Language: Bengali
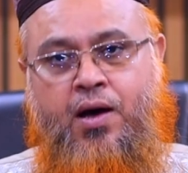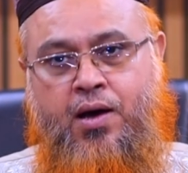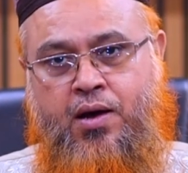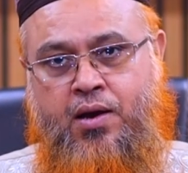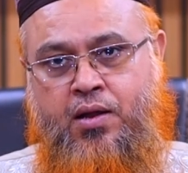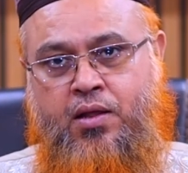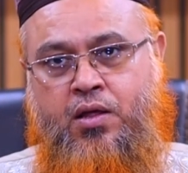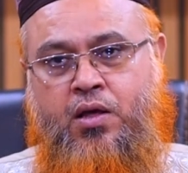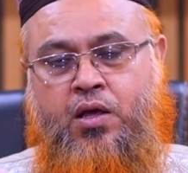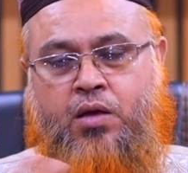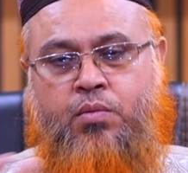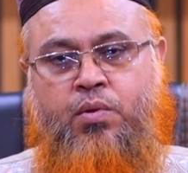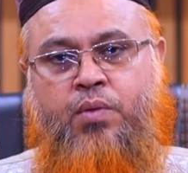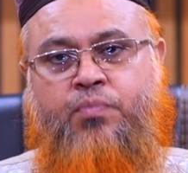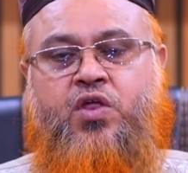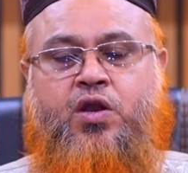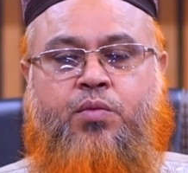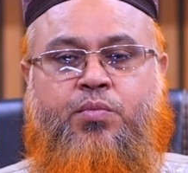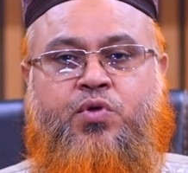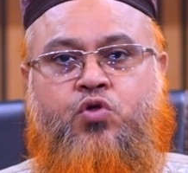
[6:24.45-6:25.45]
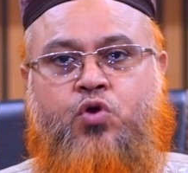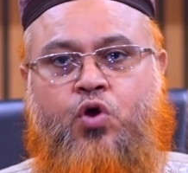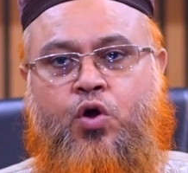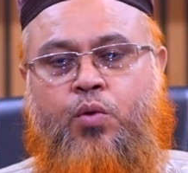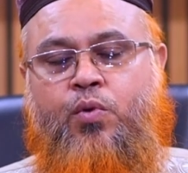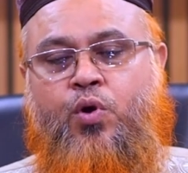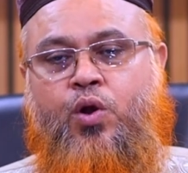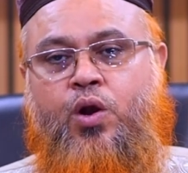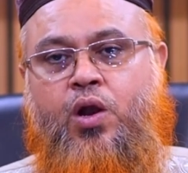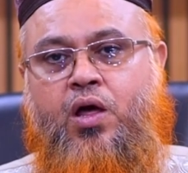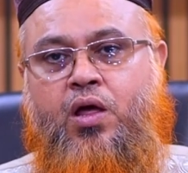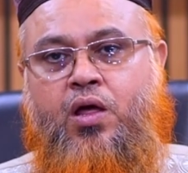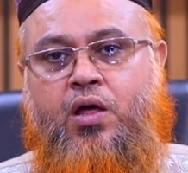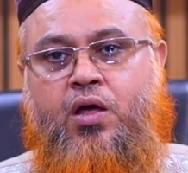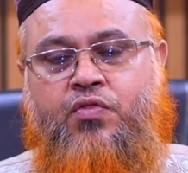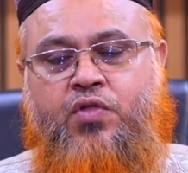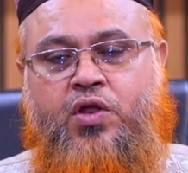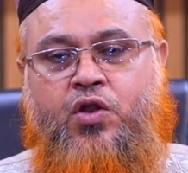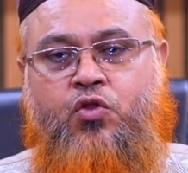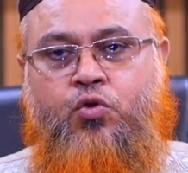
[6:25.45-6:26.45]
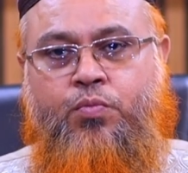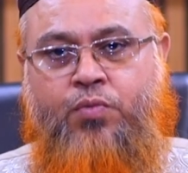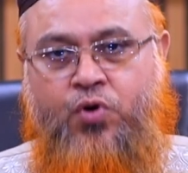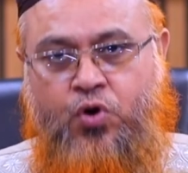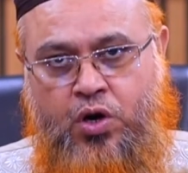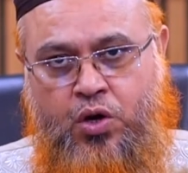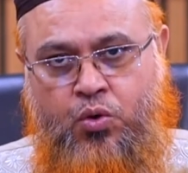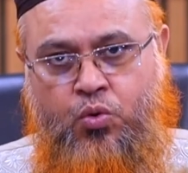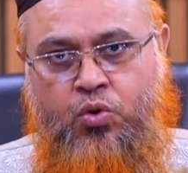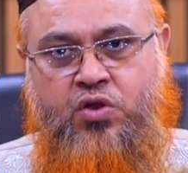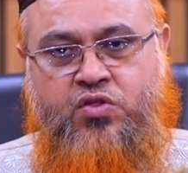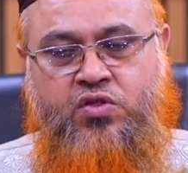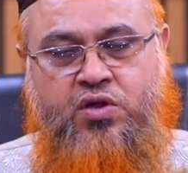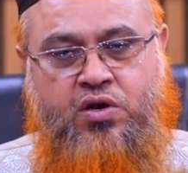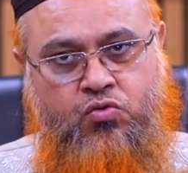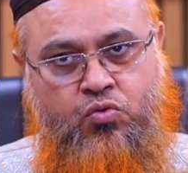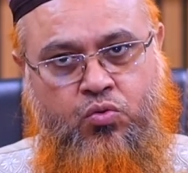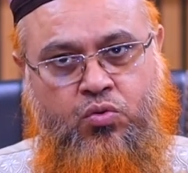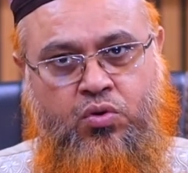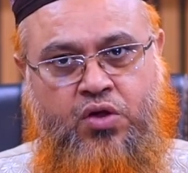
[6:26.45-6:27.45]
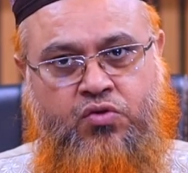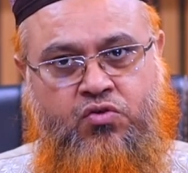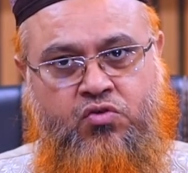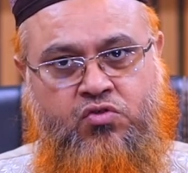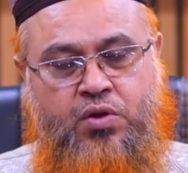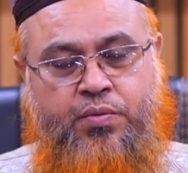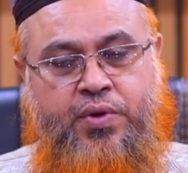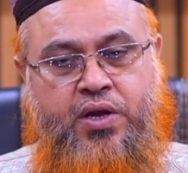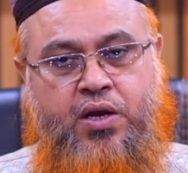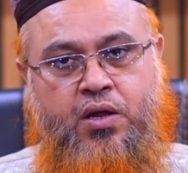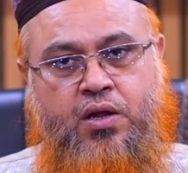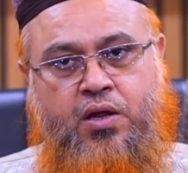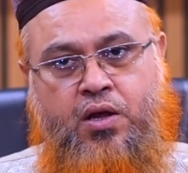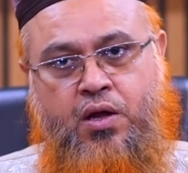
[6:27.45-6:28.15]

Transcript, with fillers: আর ইমাম তিরমিজি রহমউল্লাহ তিনি তো বর্ণনা করেছেন রসুল্লাহ আসলামের